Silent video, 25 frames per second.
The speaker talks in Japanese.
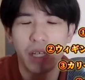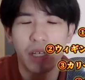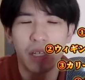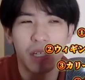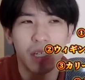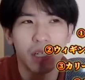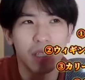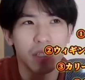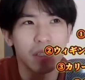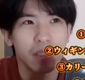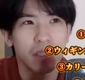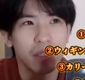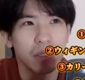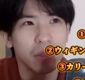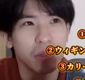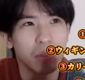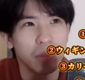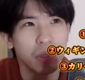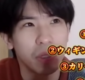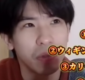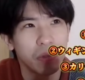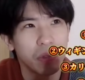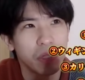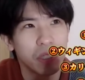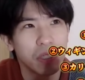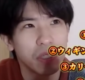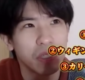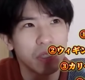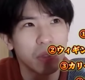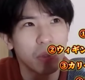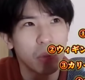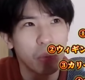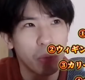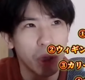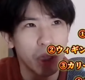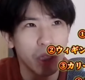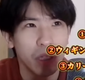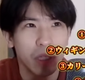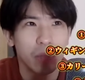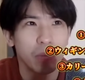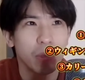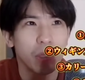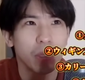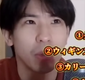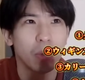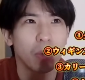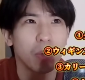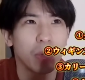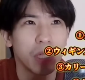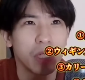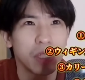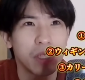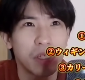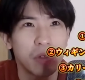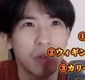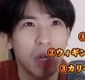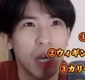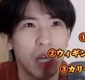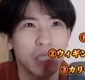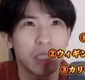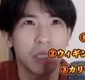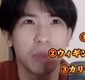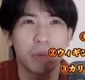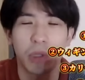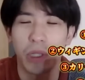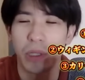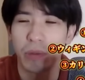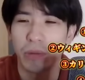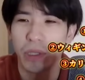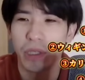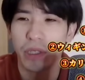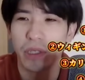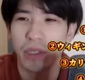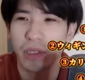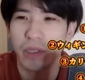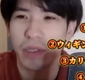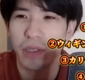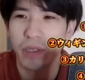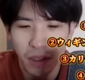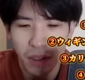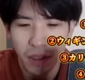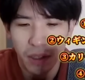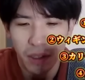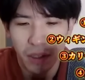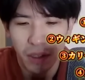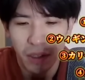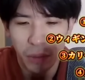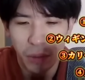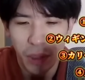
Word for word: レイカーズでいうとディフェンスのバンダビとオフェンスの八村みたいな。